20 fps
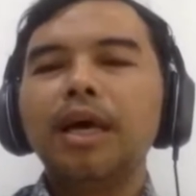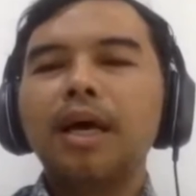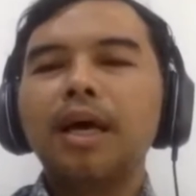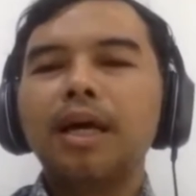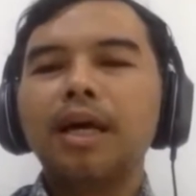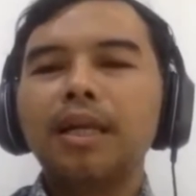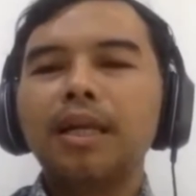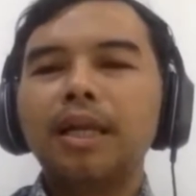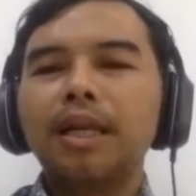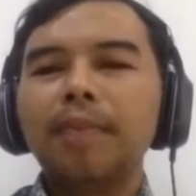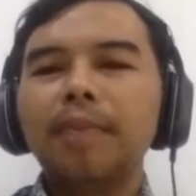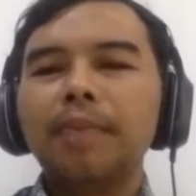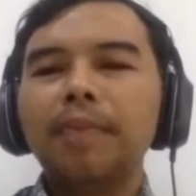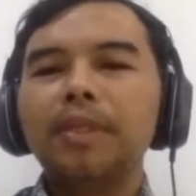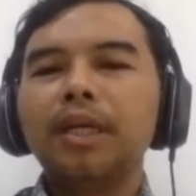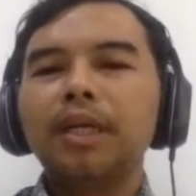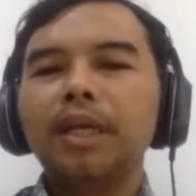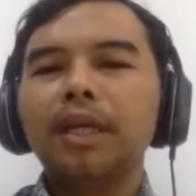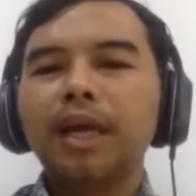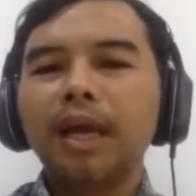adalah
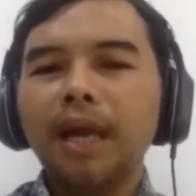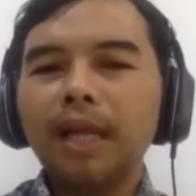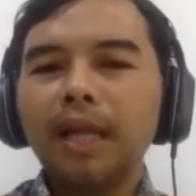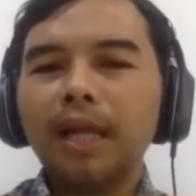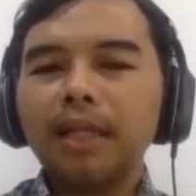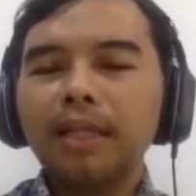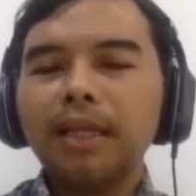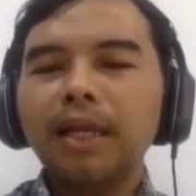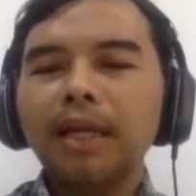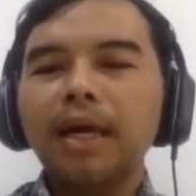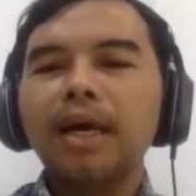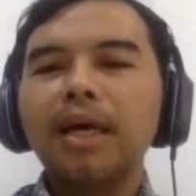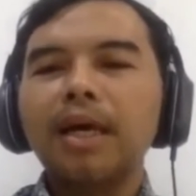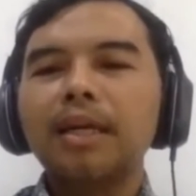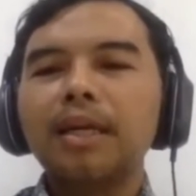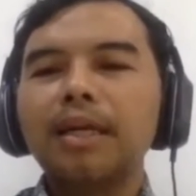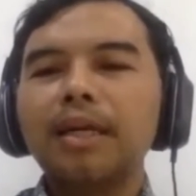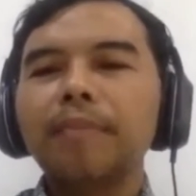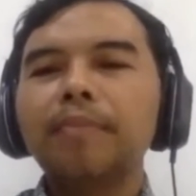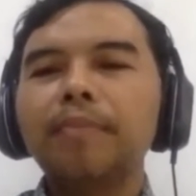penyerangan
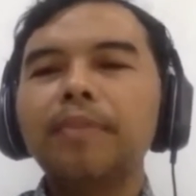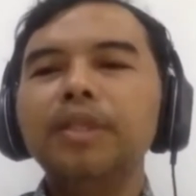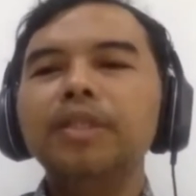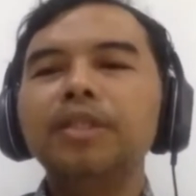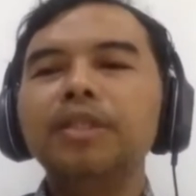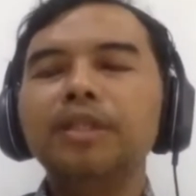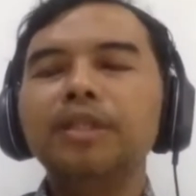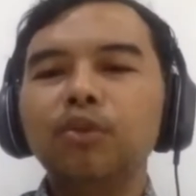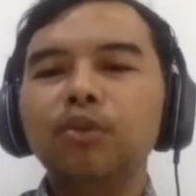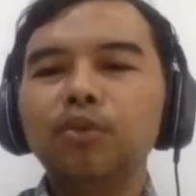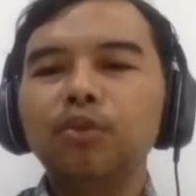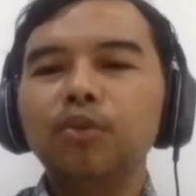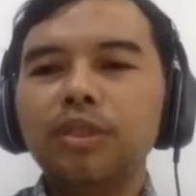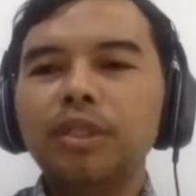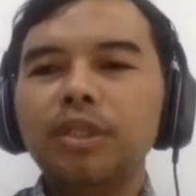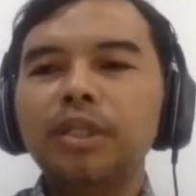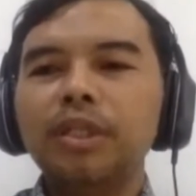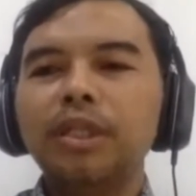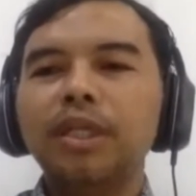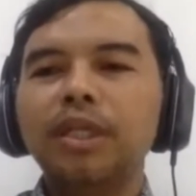terhadap
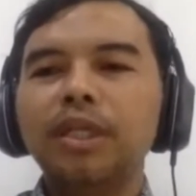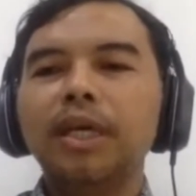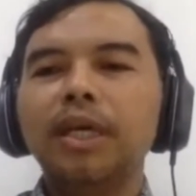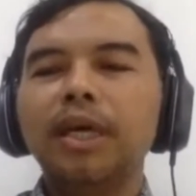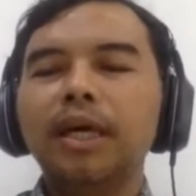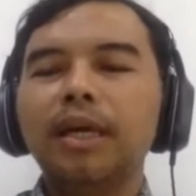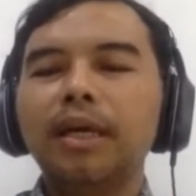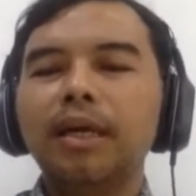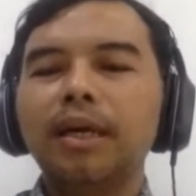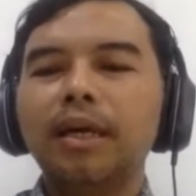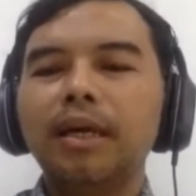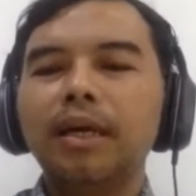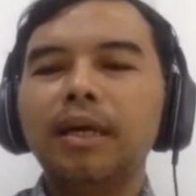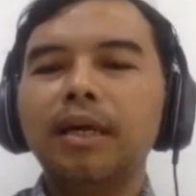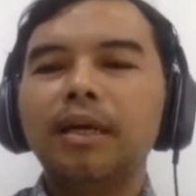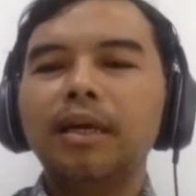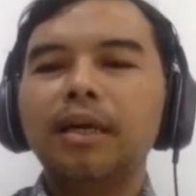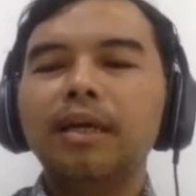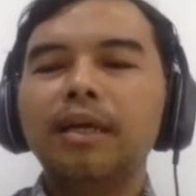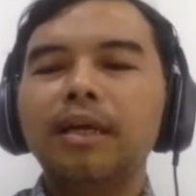institusi negara
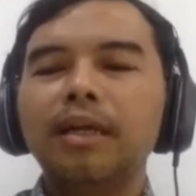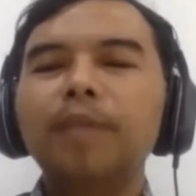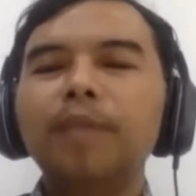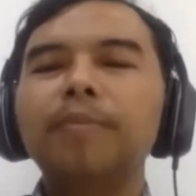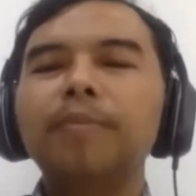dan